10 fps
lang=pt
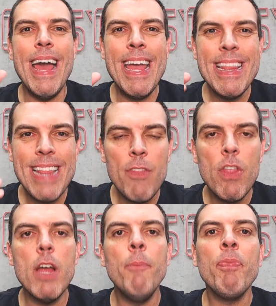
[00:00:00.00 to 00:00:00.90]

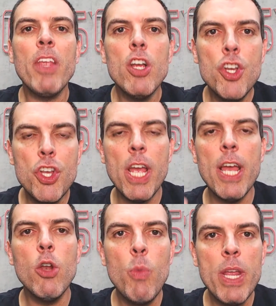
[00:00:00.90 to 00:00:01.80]
Entender
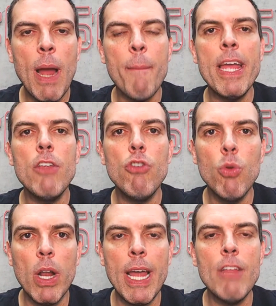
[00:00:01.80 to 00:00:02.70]
genuinamente do
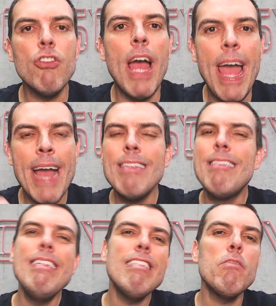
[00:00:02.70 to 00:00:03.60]
cliente é
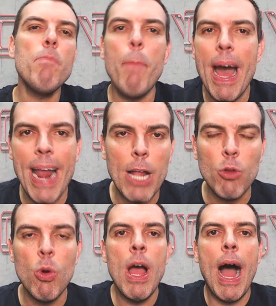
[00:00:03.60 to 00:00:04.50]

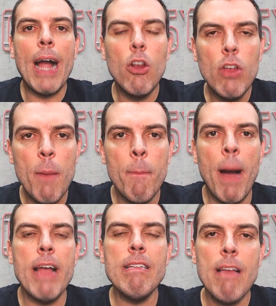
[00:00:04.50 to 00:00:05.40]
disparado aquilo que
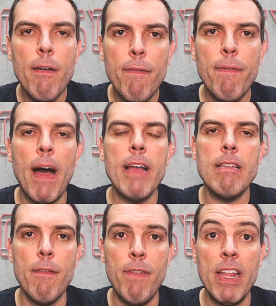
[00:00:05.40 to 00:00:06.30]
mais
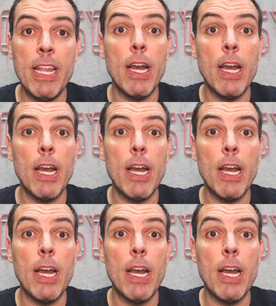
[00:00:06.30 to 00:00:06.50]
faz vender.